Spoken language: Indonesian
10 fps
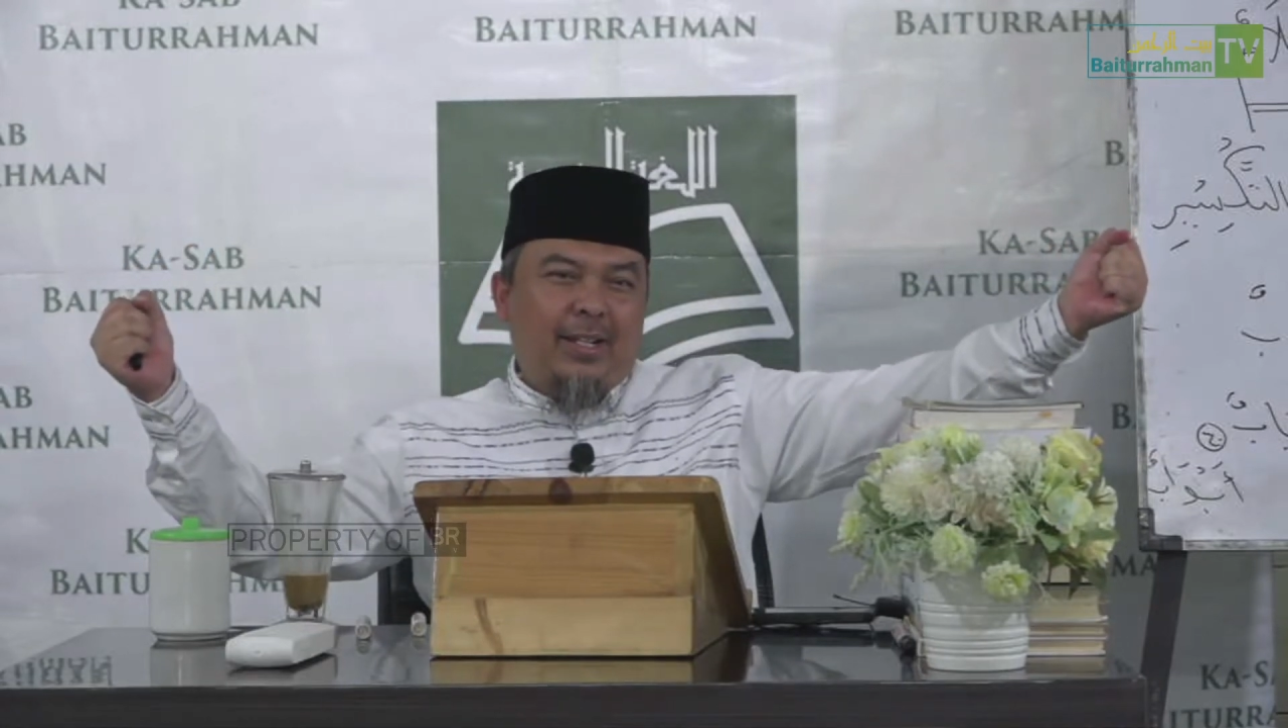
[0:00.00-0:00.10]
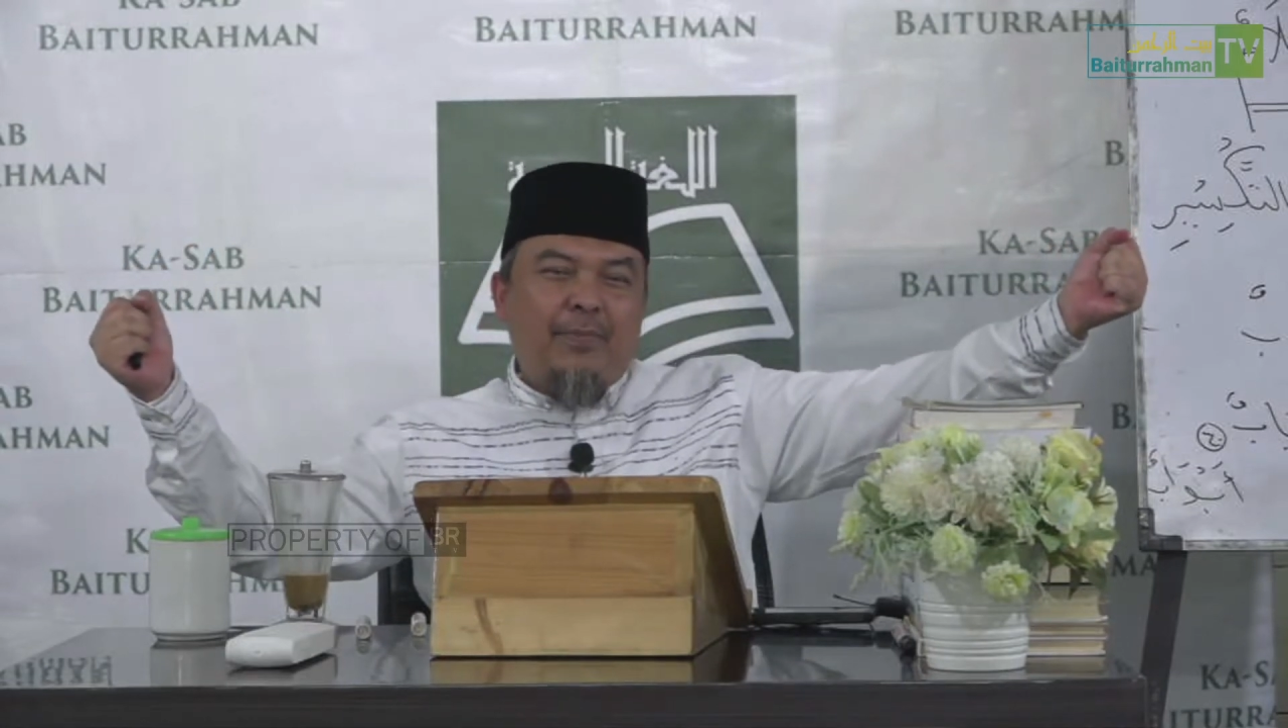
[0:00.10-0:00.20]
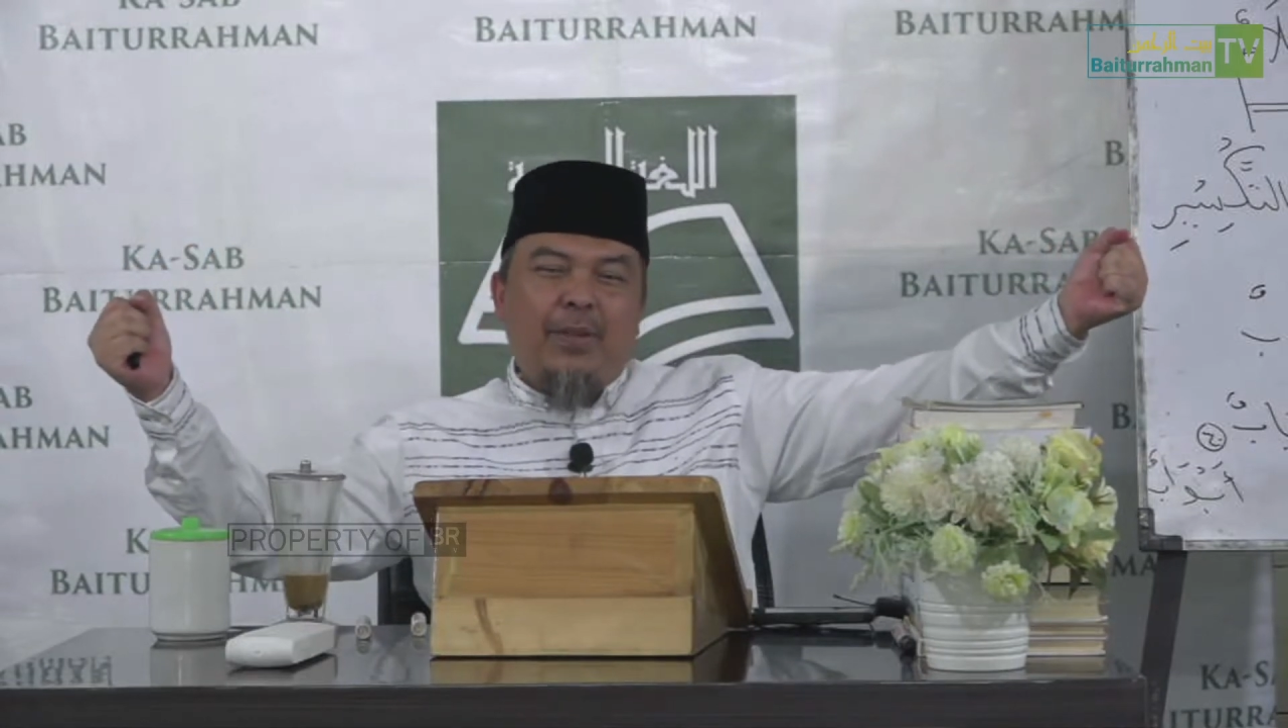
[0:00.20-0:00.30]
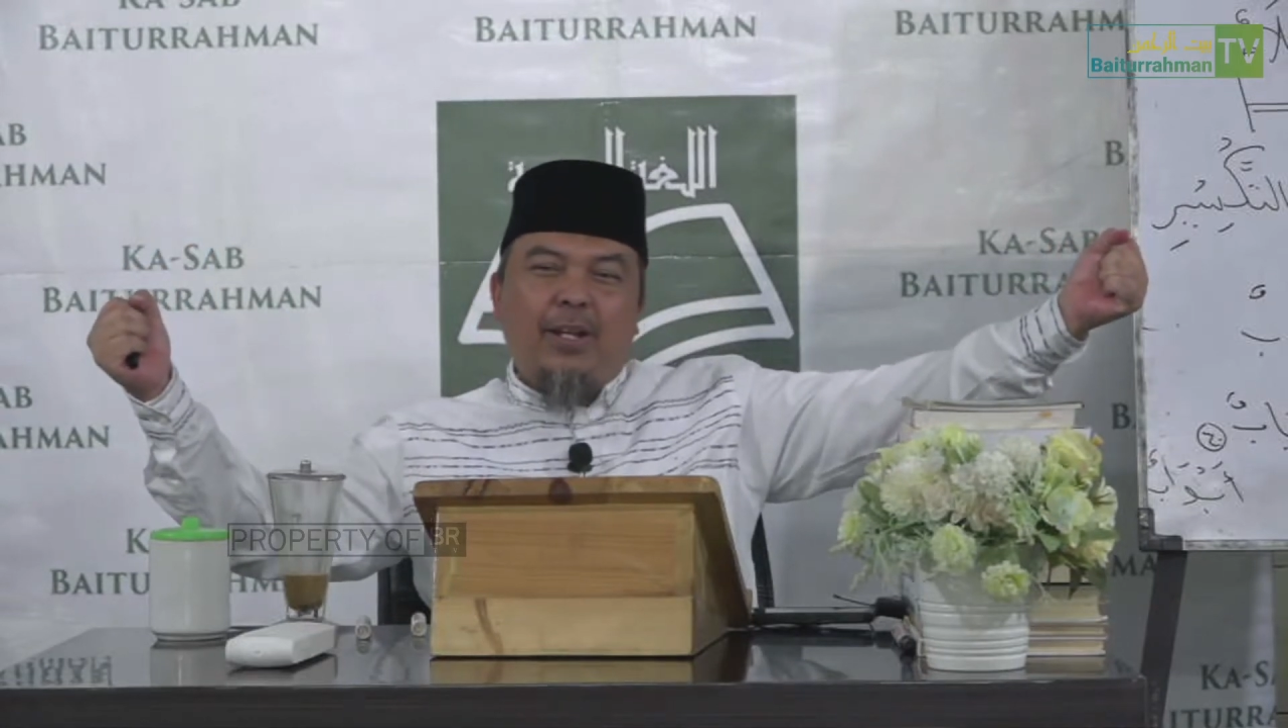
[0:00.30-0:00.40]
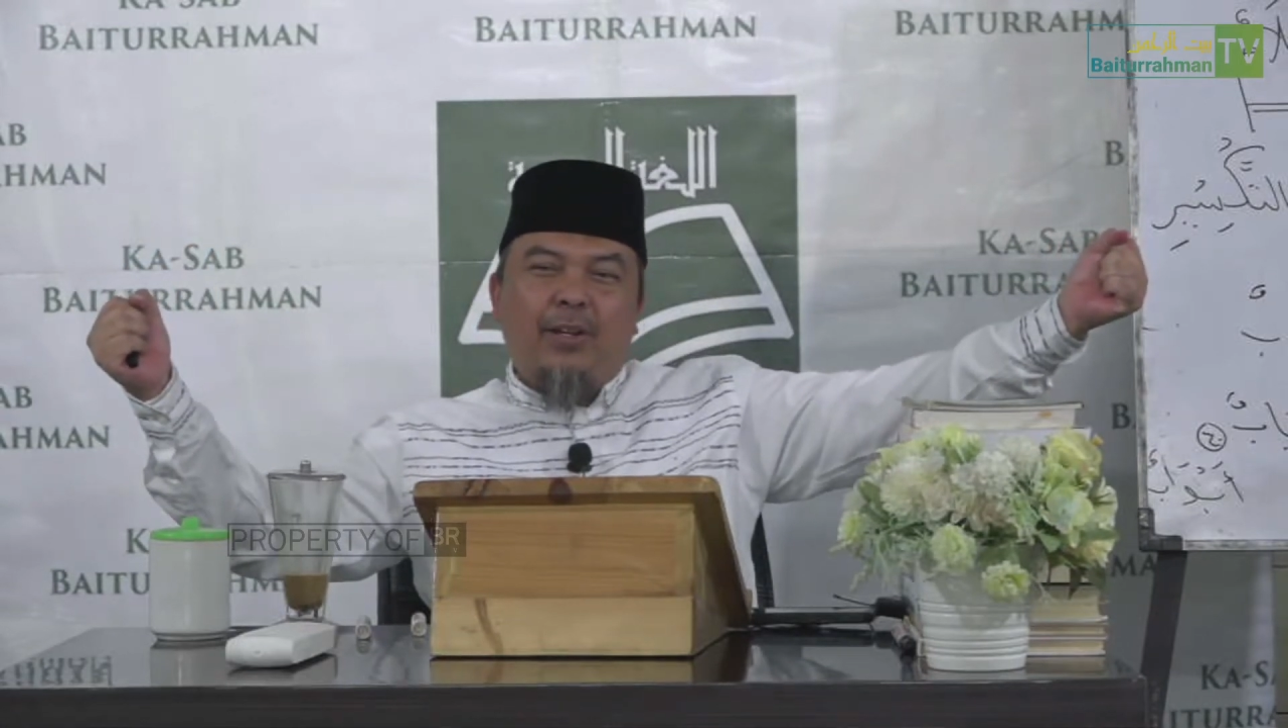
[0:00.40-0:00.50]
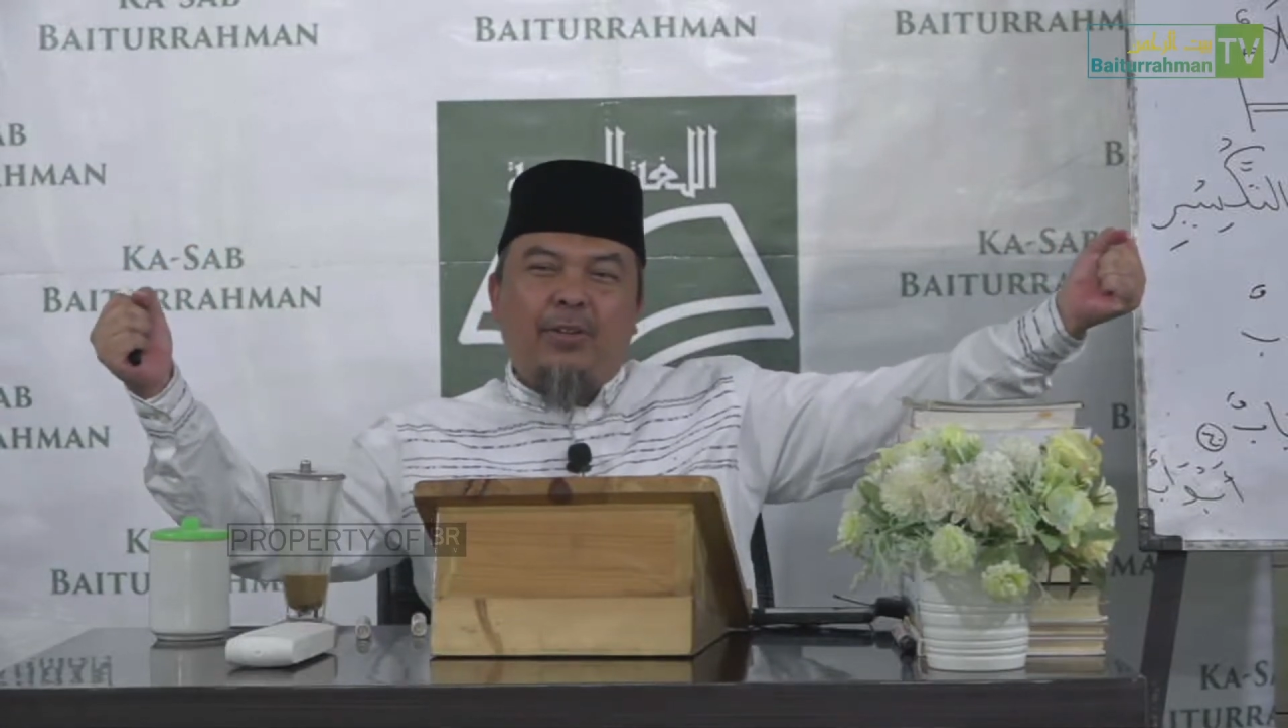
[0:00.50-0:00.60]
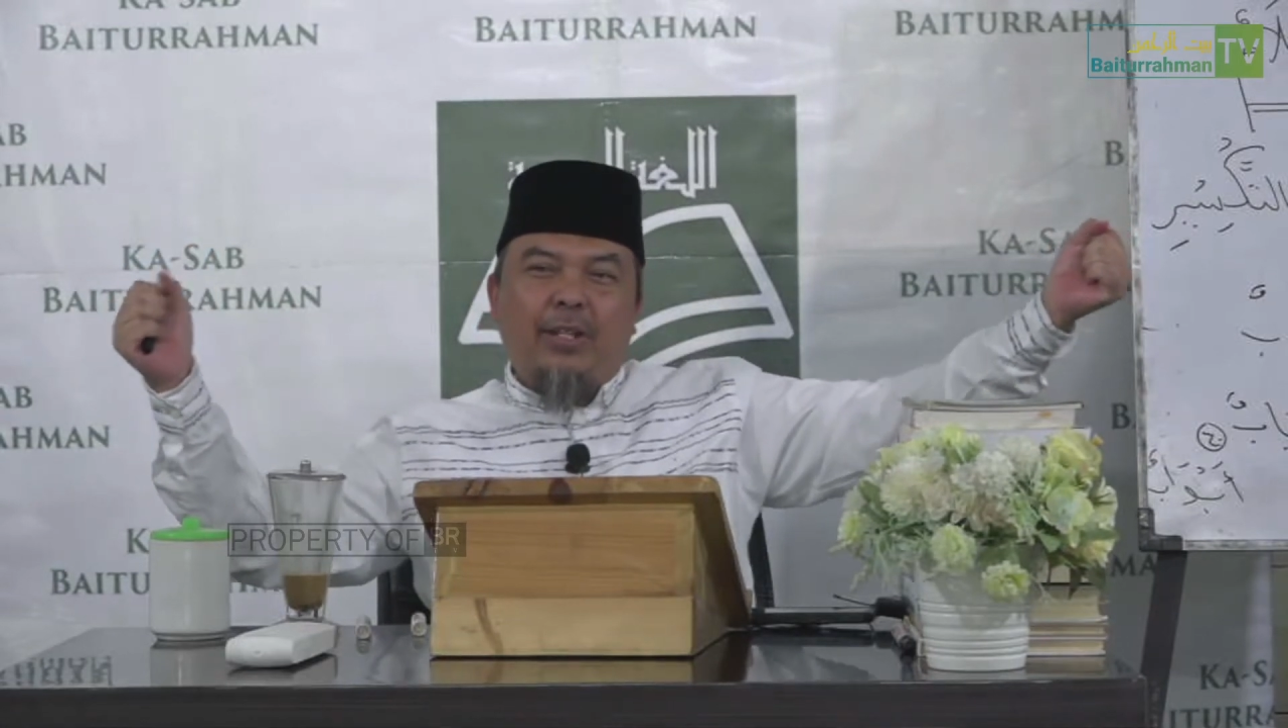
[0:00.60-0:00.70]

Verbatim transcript: Tapi kalau